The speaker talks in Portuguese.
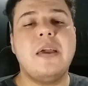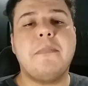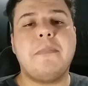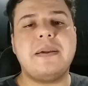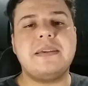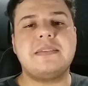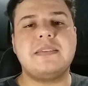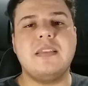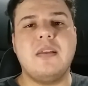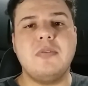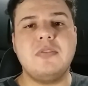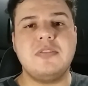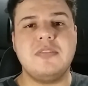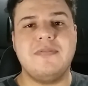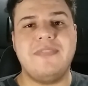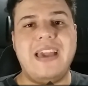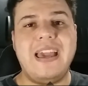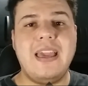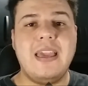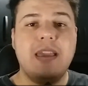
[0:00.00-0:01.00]
mas se não
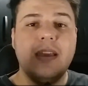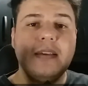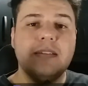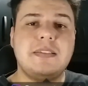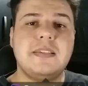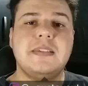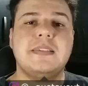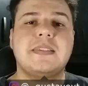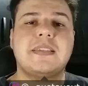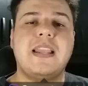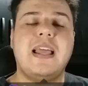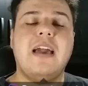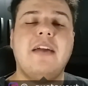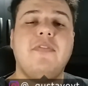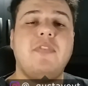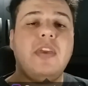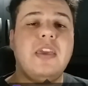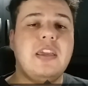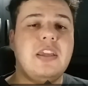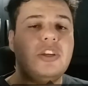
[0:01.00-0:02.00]
tiver, se
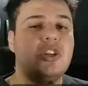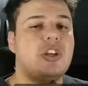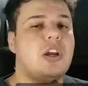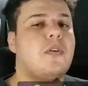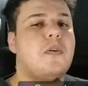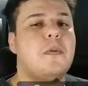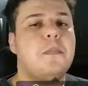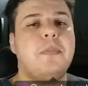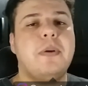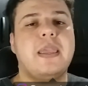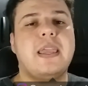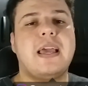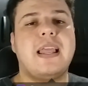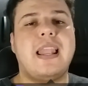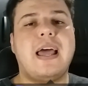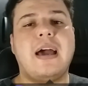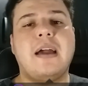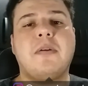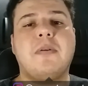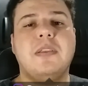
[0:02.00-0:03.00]
inscreve e já acompanha
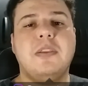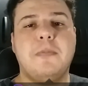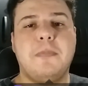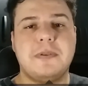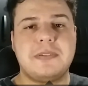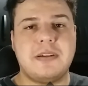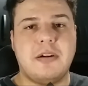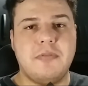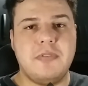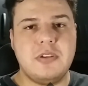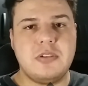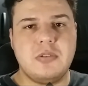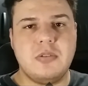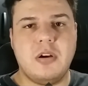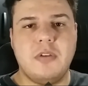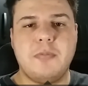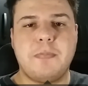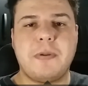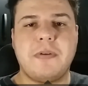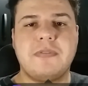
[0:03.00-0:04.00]
lá quando eu eu postar um vídeo
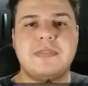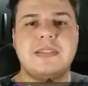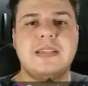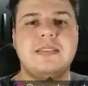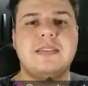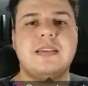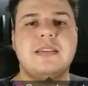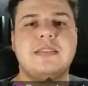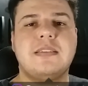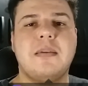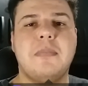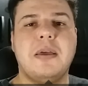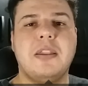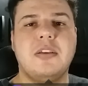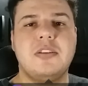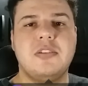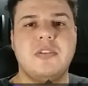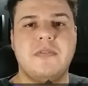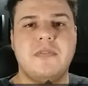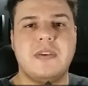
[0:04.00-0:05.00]
novo pra vocês receberem a
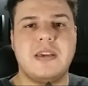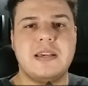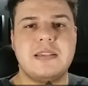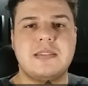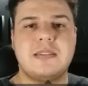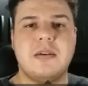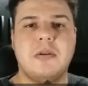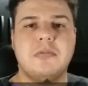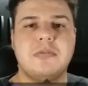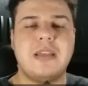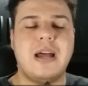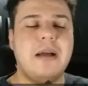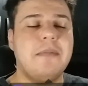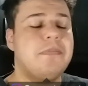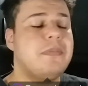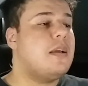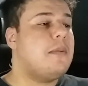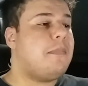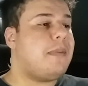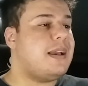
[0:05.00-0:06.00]
notificação, tá?
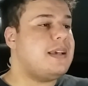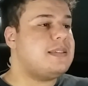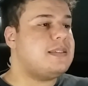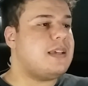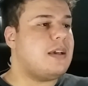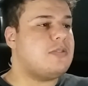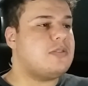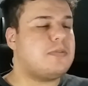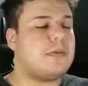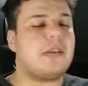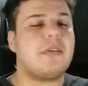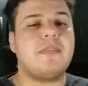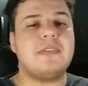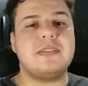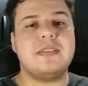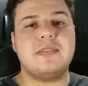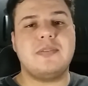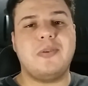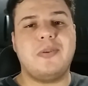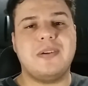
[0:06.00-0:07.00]
Mas eu espero que
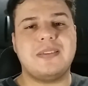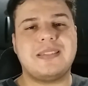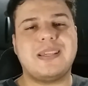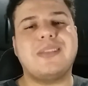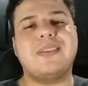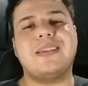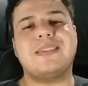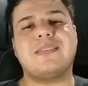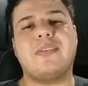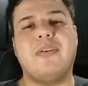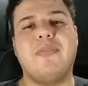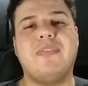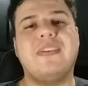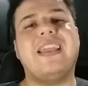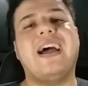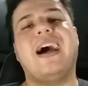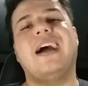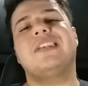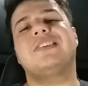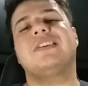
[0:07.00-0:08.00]
vocês tenham gostado dessa
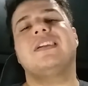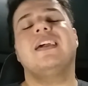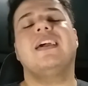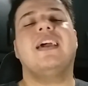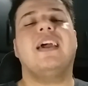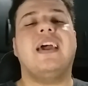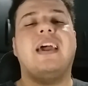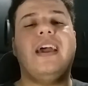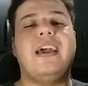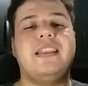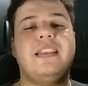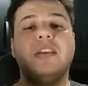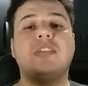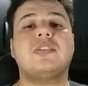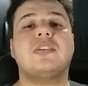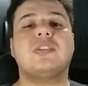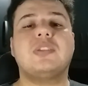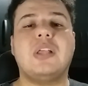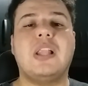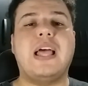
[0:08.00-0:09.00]
novidade. É,
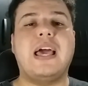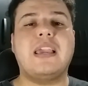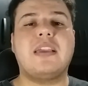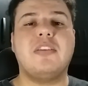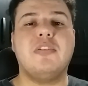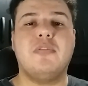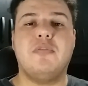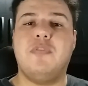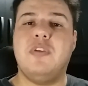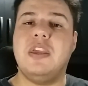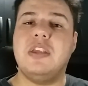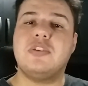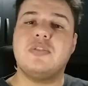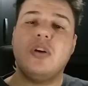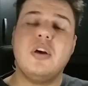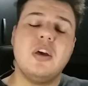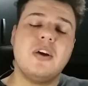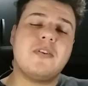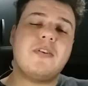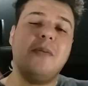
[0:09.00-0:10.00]
deixa seu like no
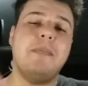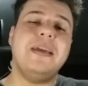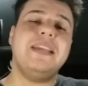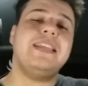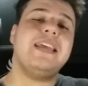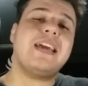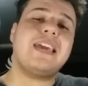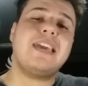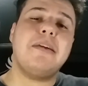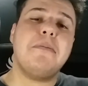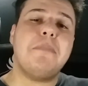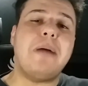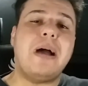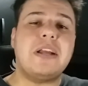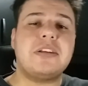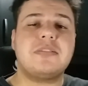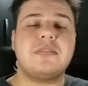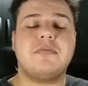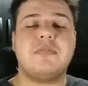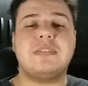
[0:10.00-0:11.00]
vídeo, comentem aqui
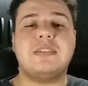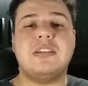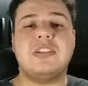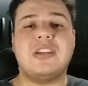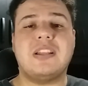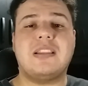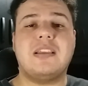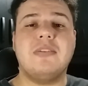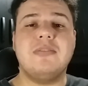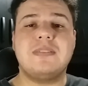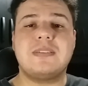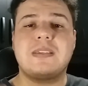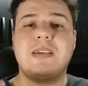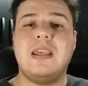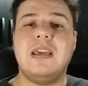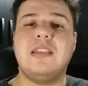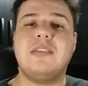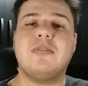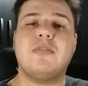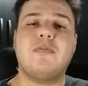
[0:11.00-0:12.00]
embaixo se vocês já estão
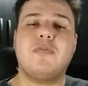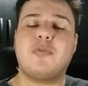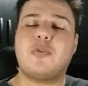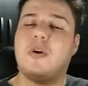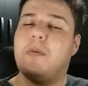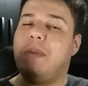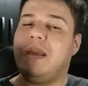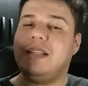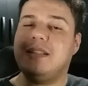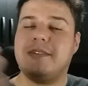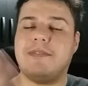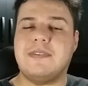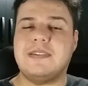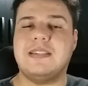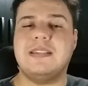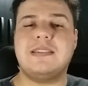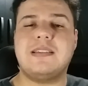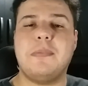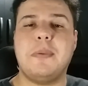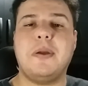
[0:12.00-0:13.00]
inscritos, comente se
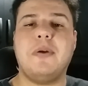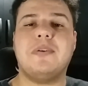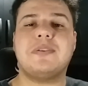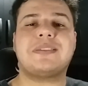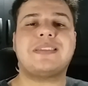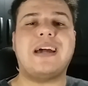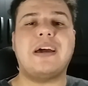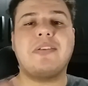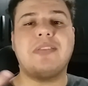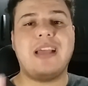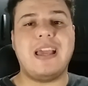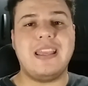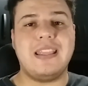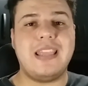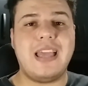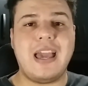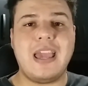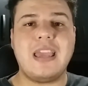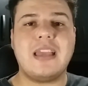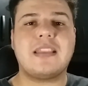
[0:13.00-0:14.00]
vocês também gostaram da
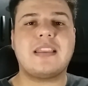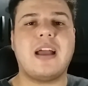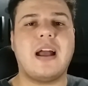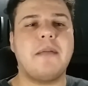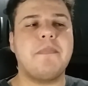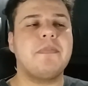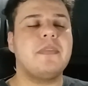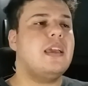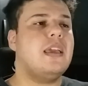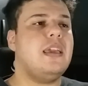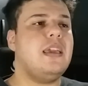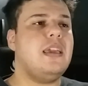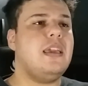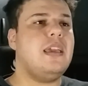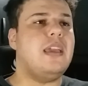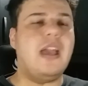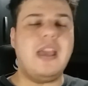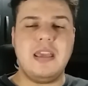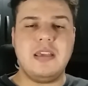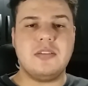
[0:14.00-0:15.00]
ideia, tá?
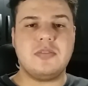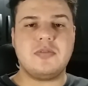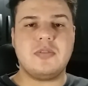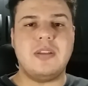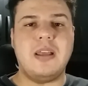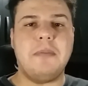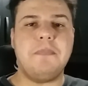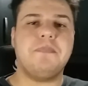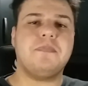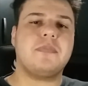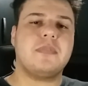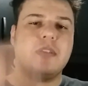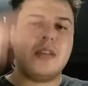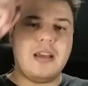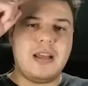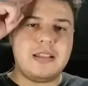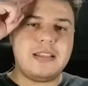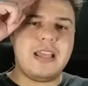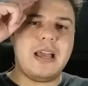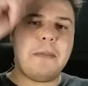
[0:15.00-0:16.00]
E é isso, né?
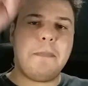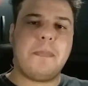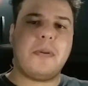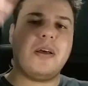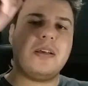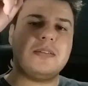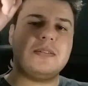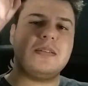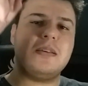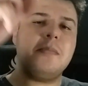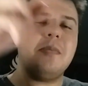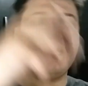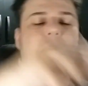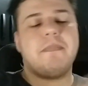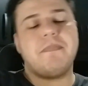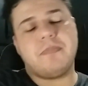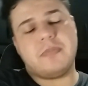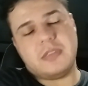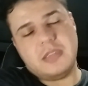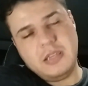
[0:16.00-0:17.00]
Até a
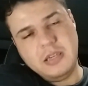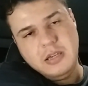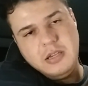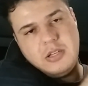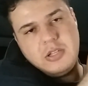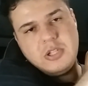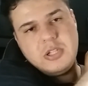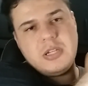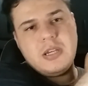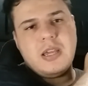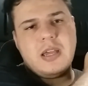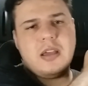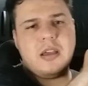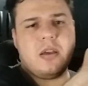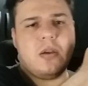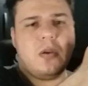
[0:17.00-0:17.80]
próxima. Tchau!